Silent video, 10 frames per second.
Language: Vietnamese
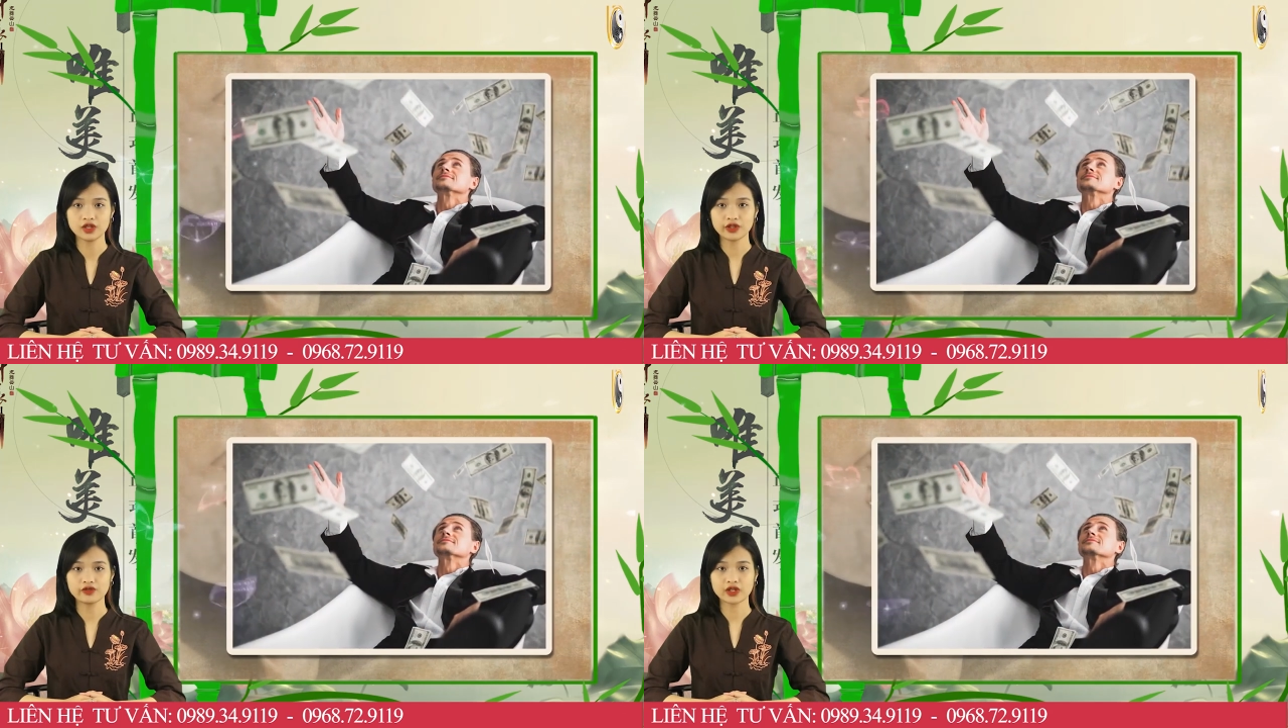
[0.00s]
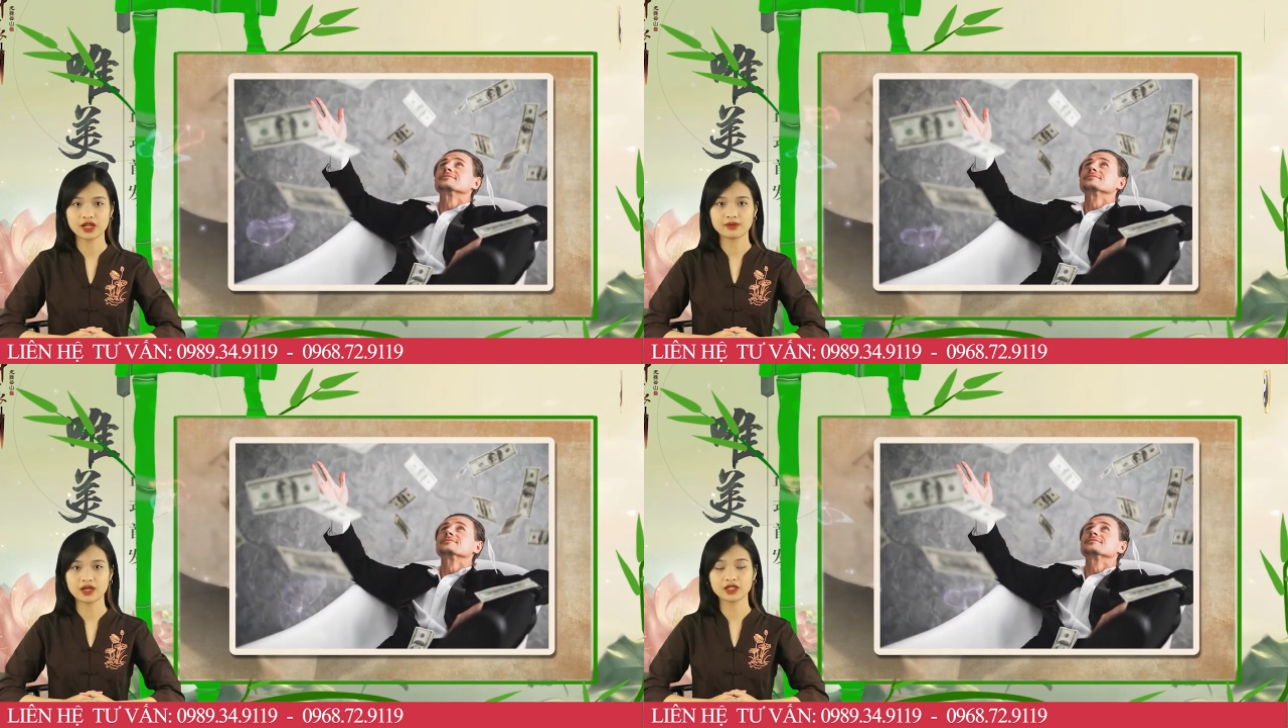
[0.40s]
Công việc
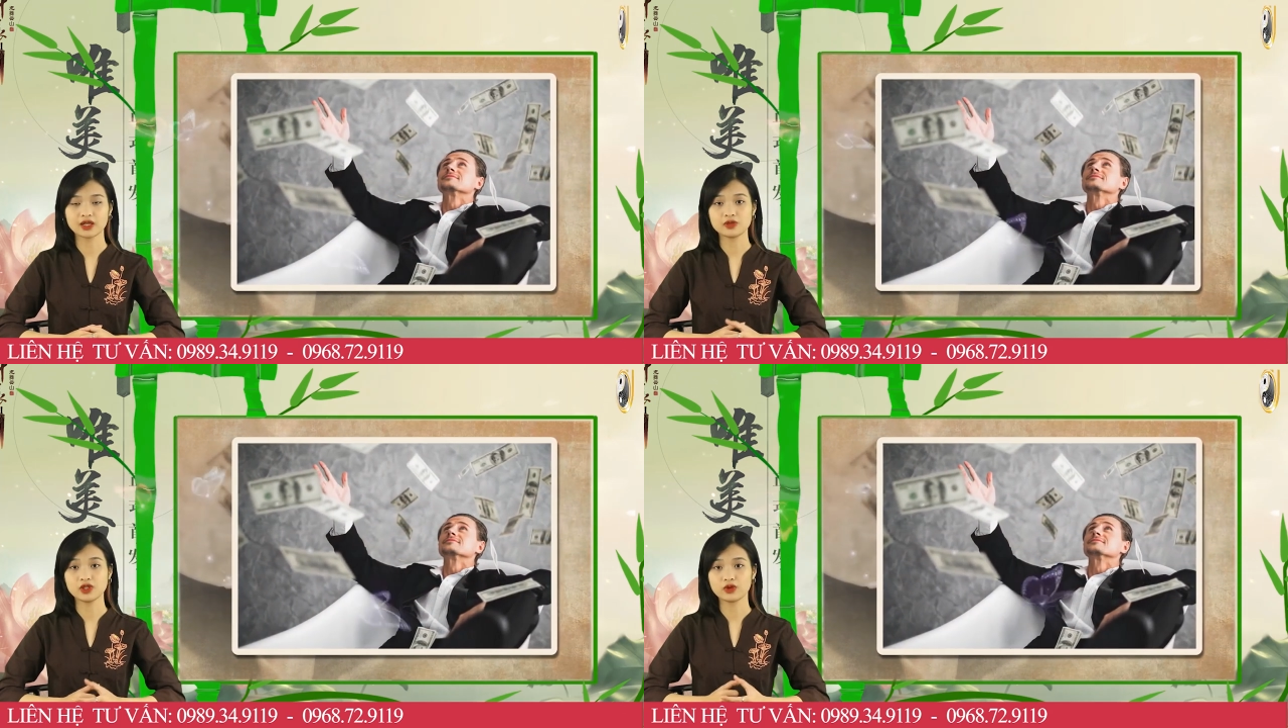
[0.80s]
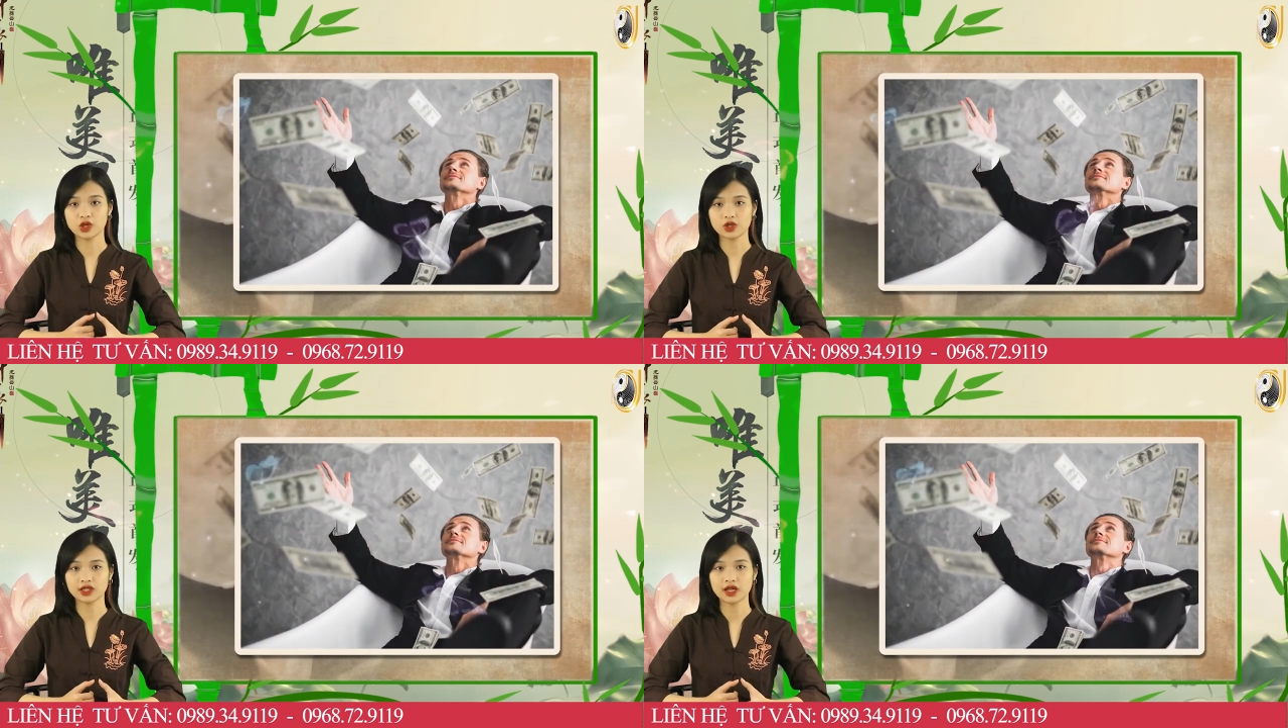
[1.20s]
làm ăn gặp nhiều
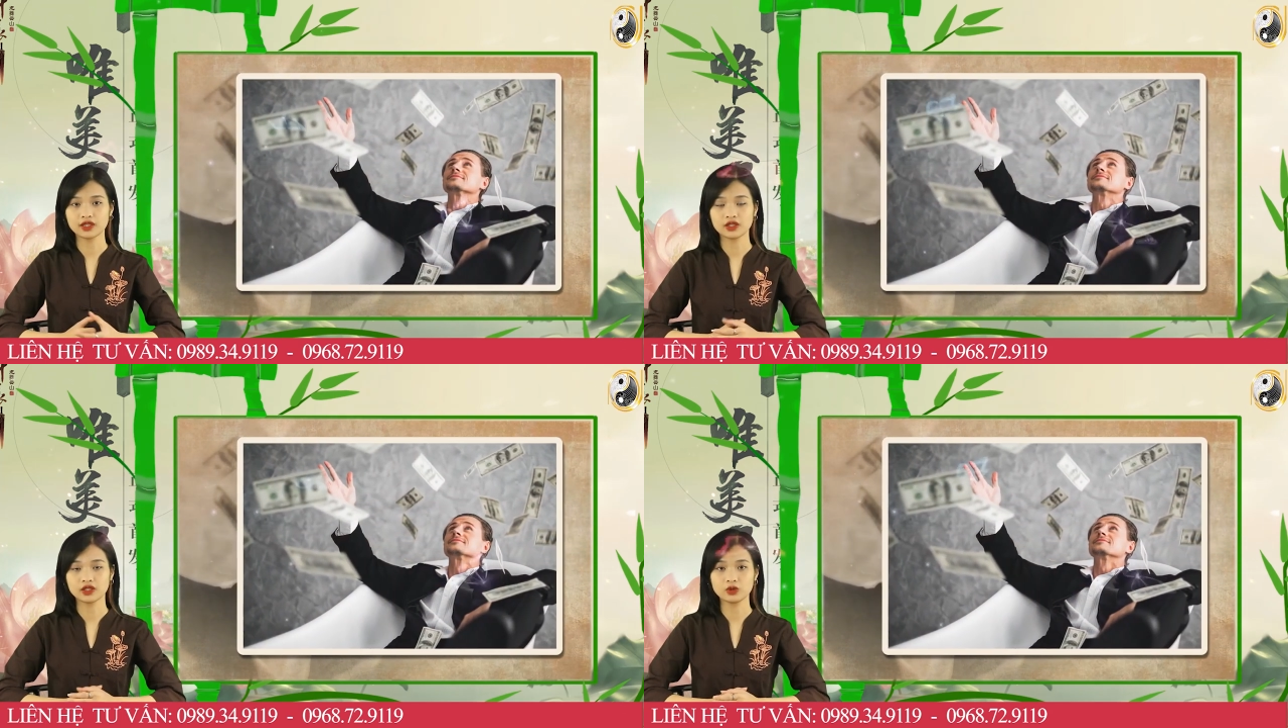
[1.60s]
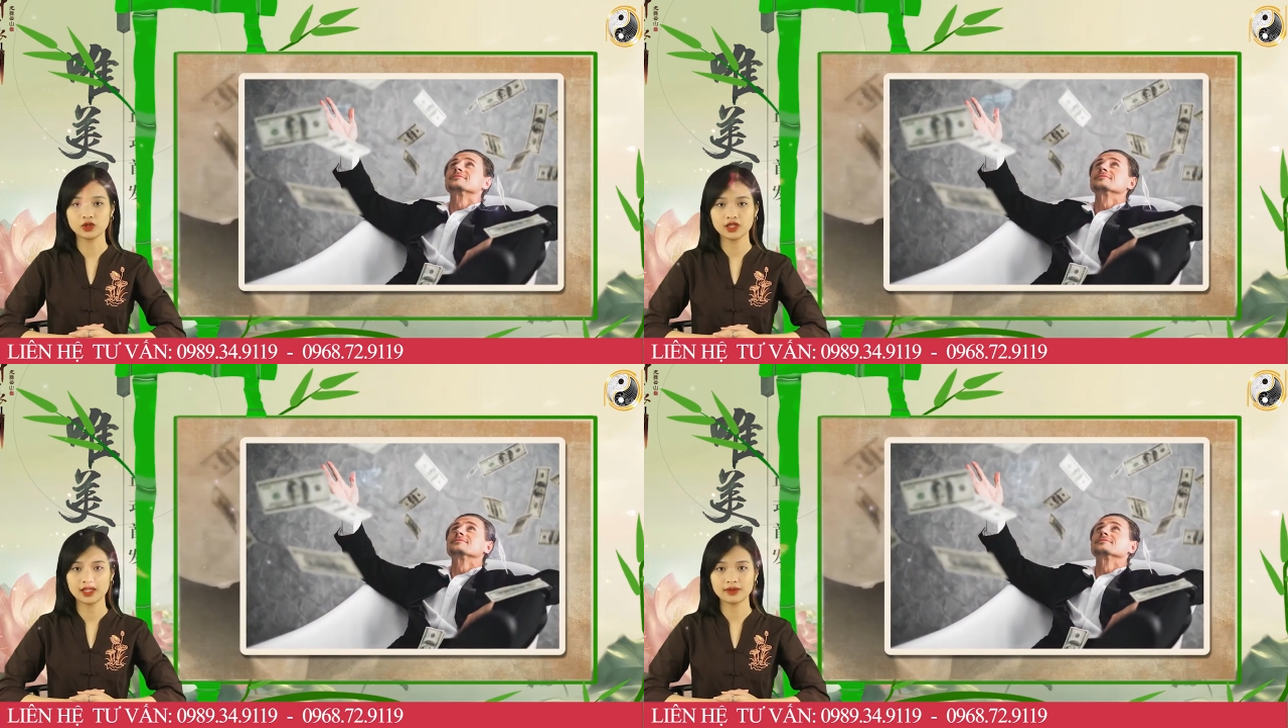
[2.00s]
khó khăn, đầu
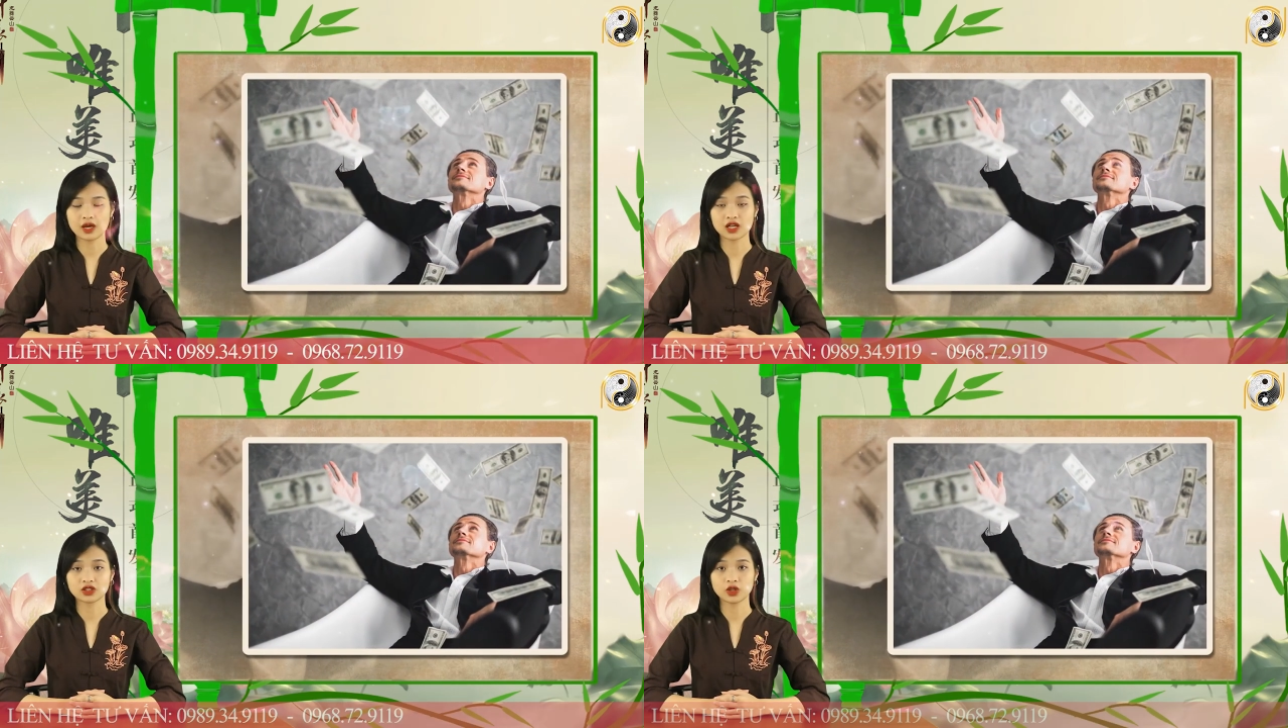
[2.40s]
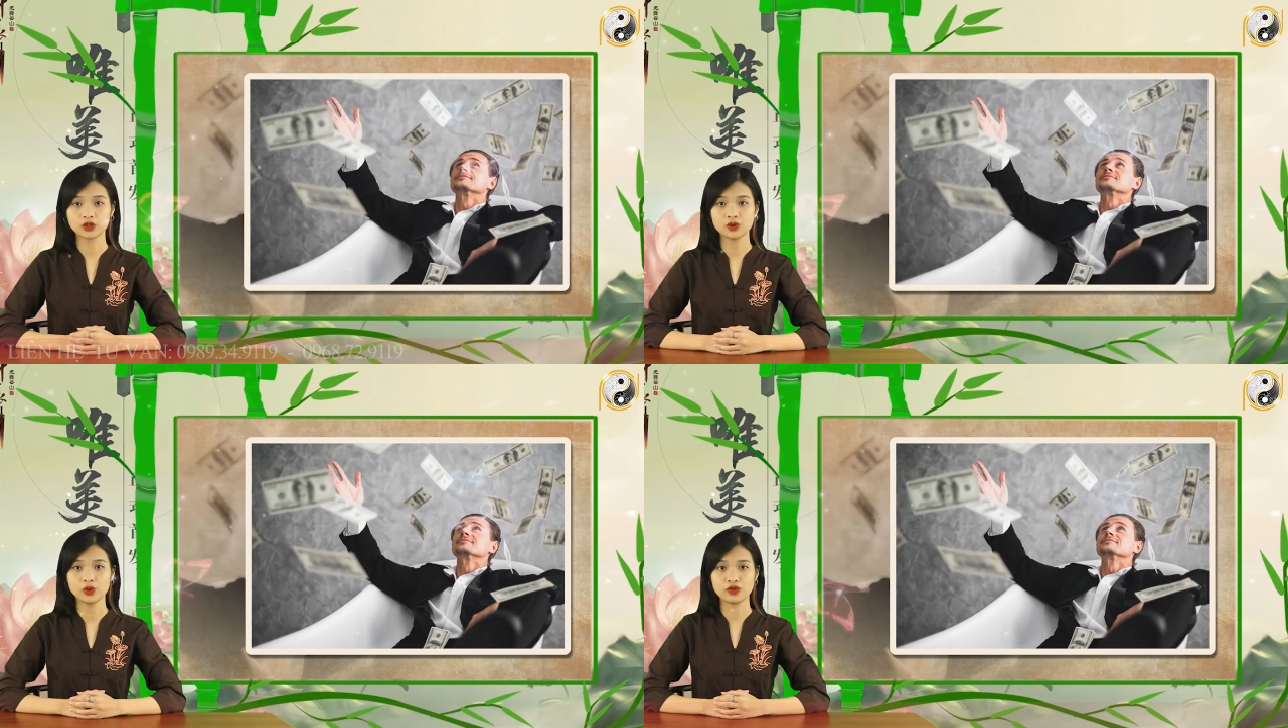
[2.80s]
tư tiền bạc
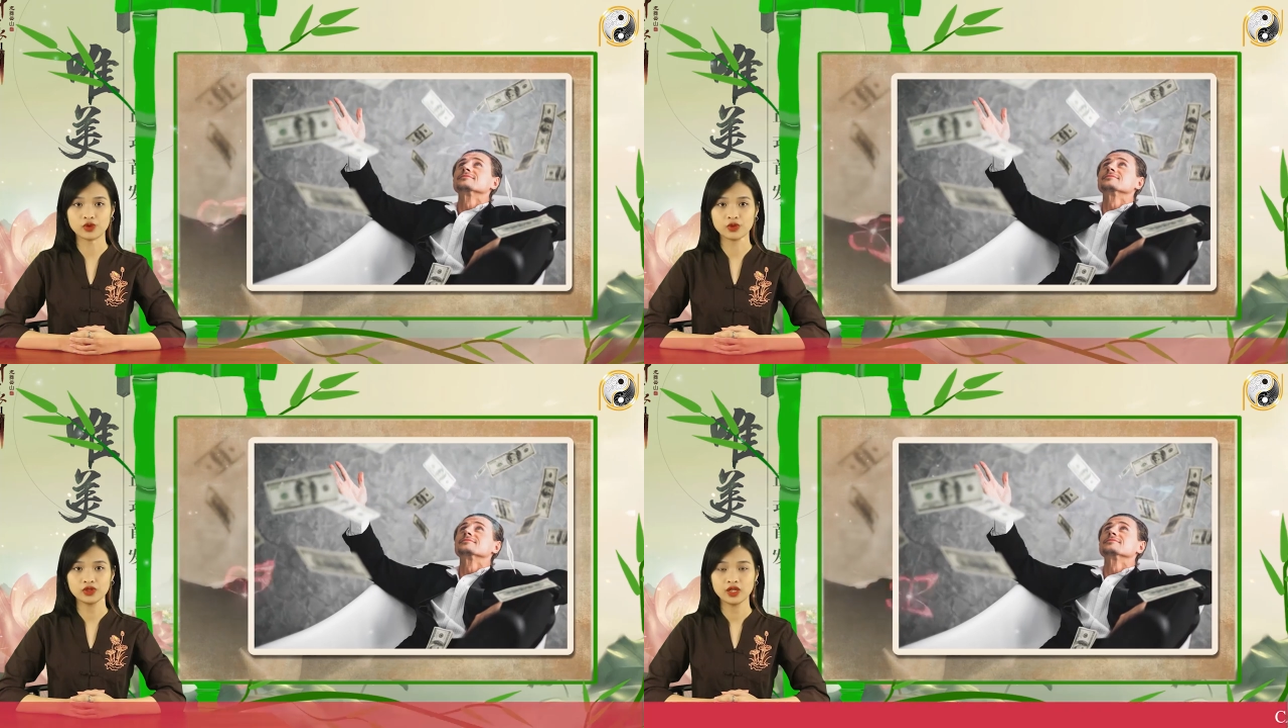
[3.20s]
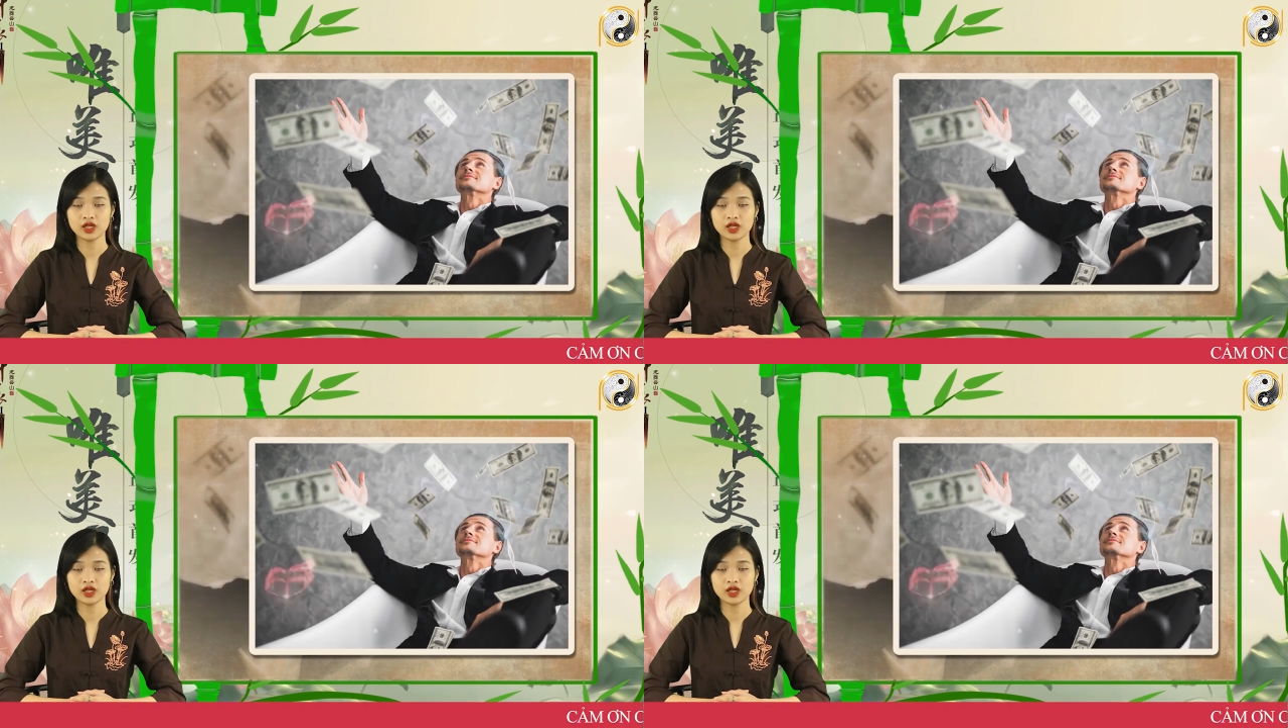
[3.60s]
khó thu hồi vốn,